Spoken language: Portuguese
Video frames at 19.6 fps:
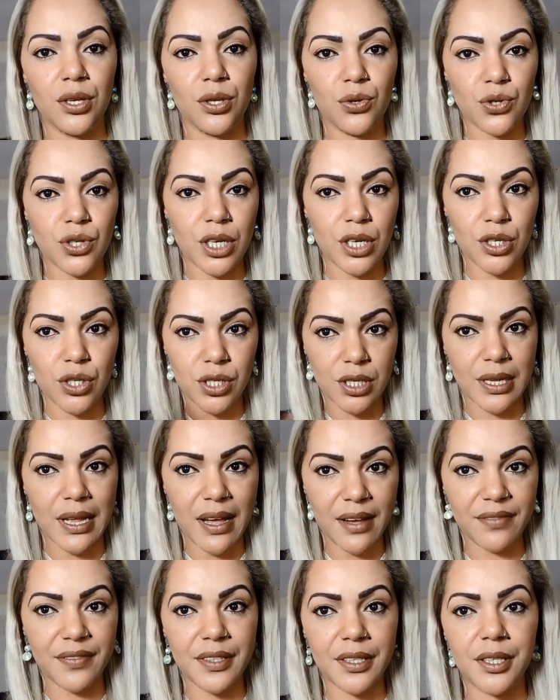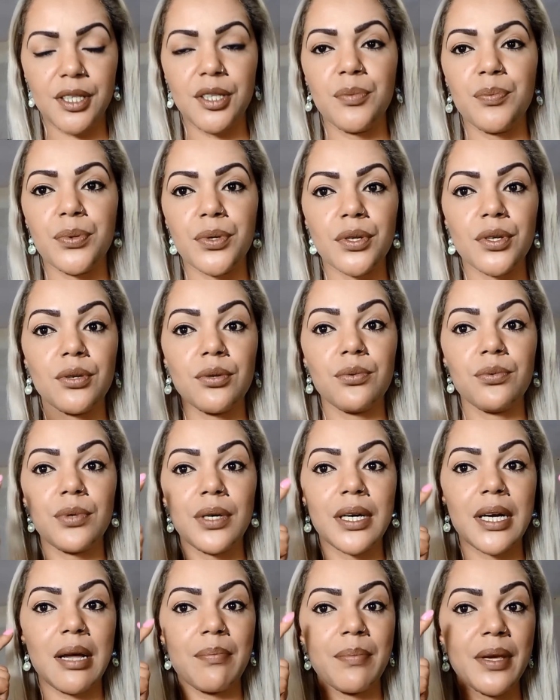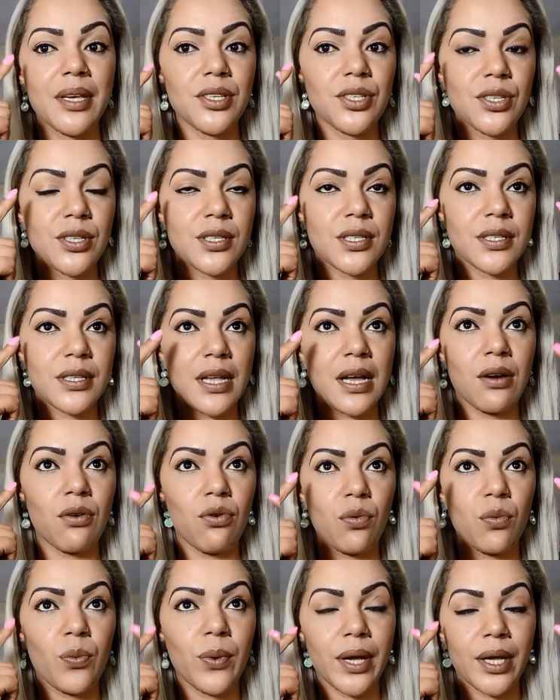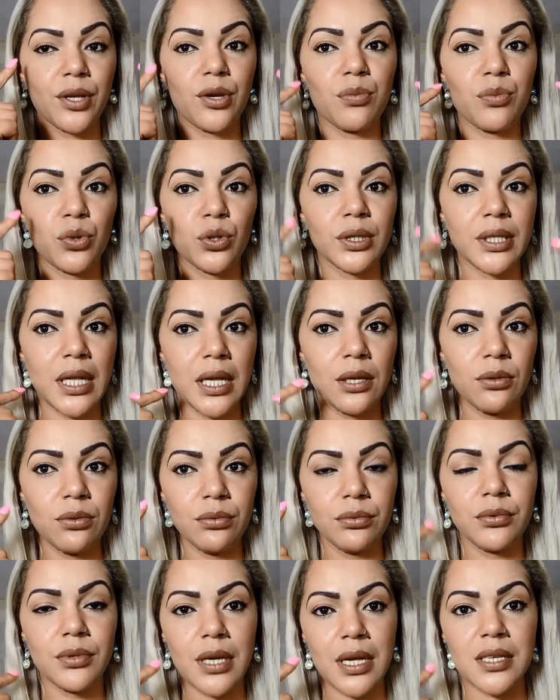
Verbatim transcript: eu já estava aqui, porque eu acabei de ensinar como é que eu modelo